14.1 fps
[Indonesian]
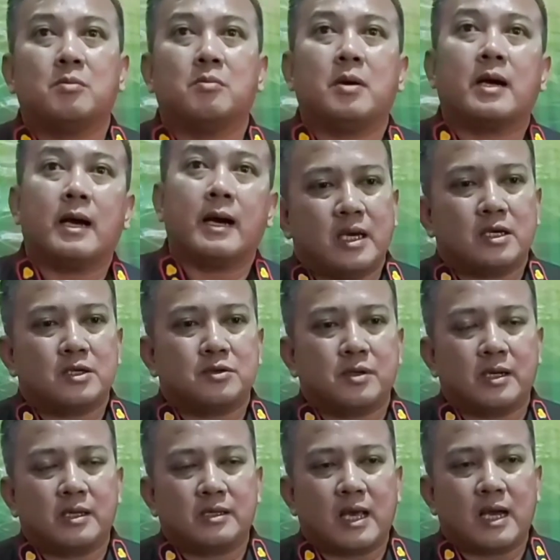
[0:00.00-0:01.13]
lembaga yang
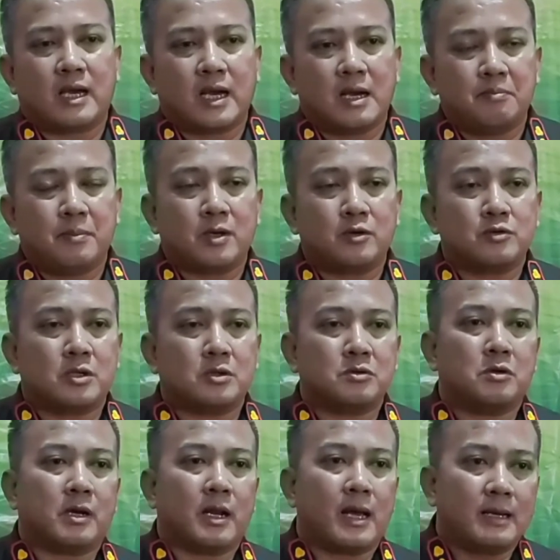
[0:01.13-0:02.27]
sudah ditangkap baru
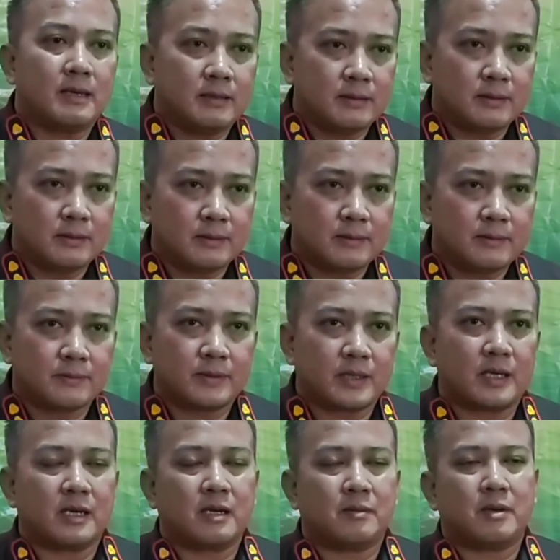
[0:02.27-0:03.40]
satu orang hmm.
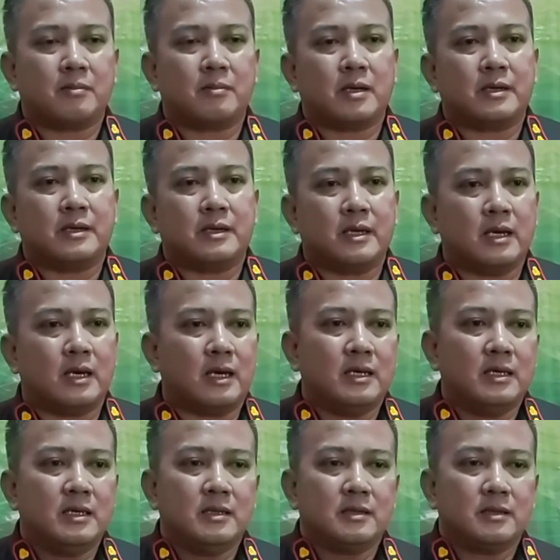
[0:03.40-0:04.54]
karena memang dia
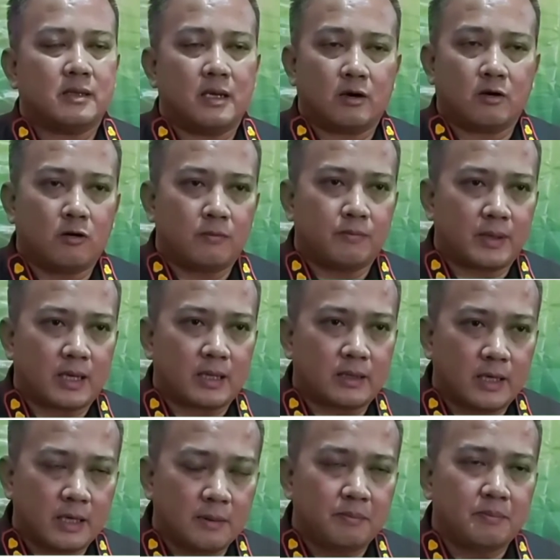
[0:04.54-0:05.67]
tidak
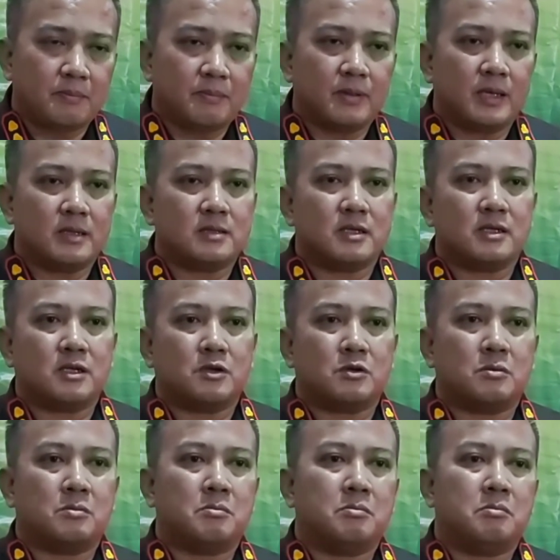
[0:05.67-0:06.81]
kooperatif dan
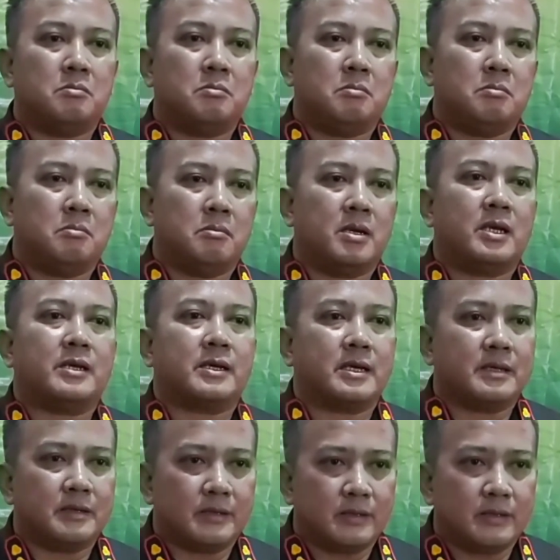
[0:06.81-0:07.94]
cenderung
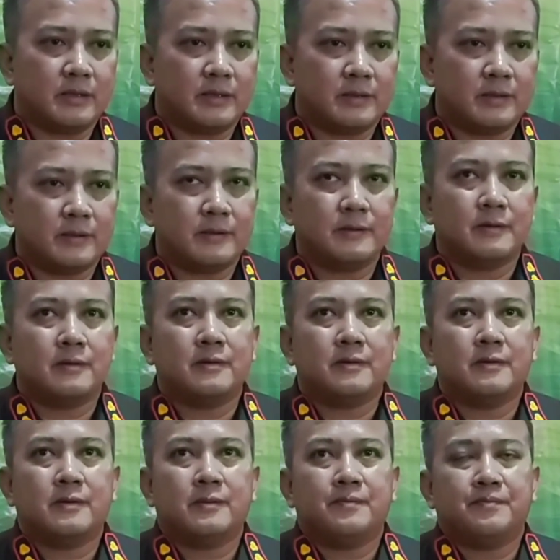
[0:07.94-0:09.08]
melarikan diri. Inisial apa
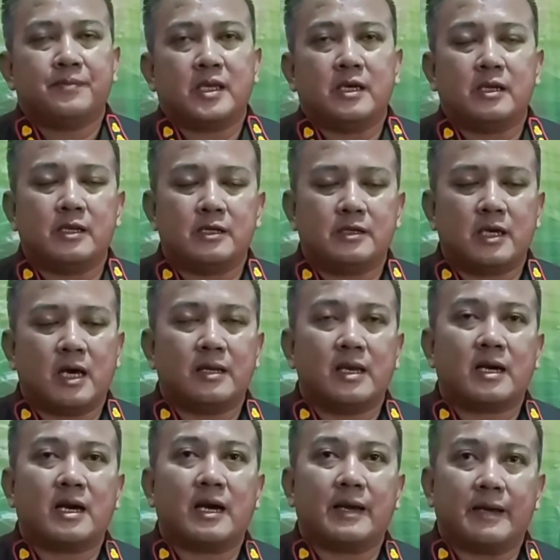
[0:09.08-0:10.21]
Pak?
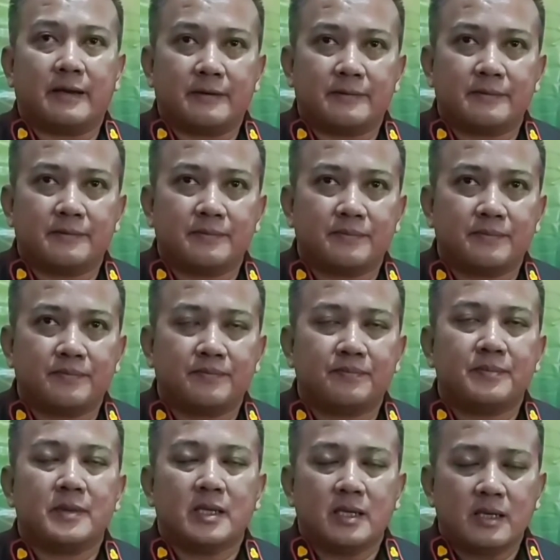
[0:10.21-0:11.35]
Inisialnya KN. KN
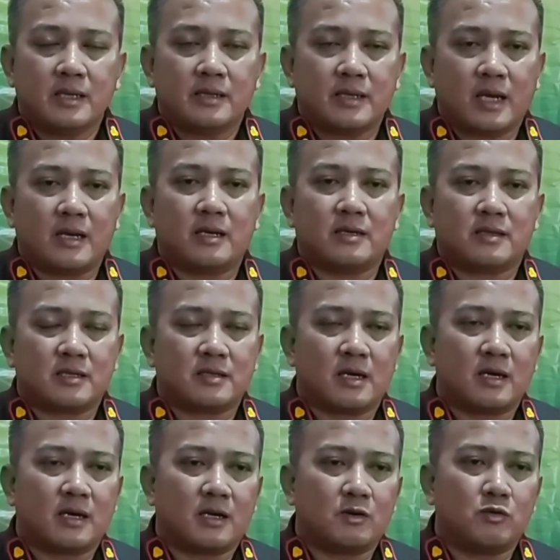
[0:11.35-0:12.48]
dan
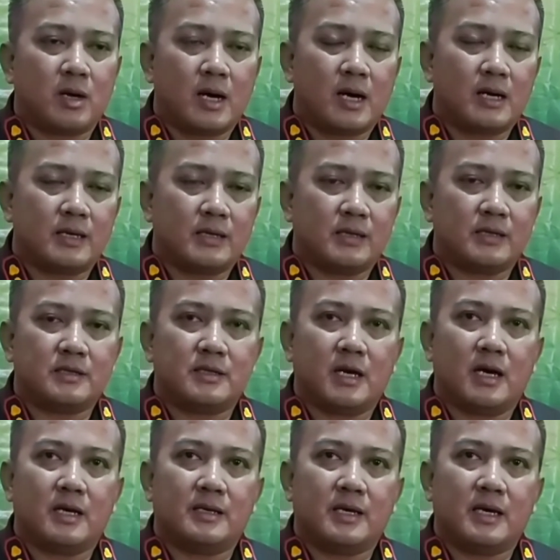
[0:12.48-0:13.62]
tersangka dua
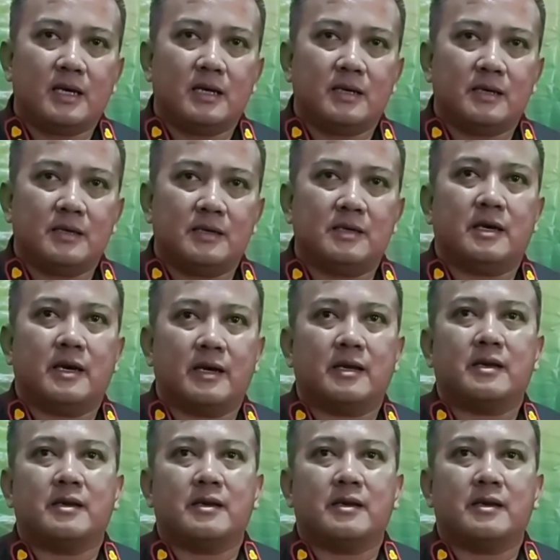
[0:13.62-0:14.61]
inisialnya IN.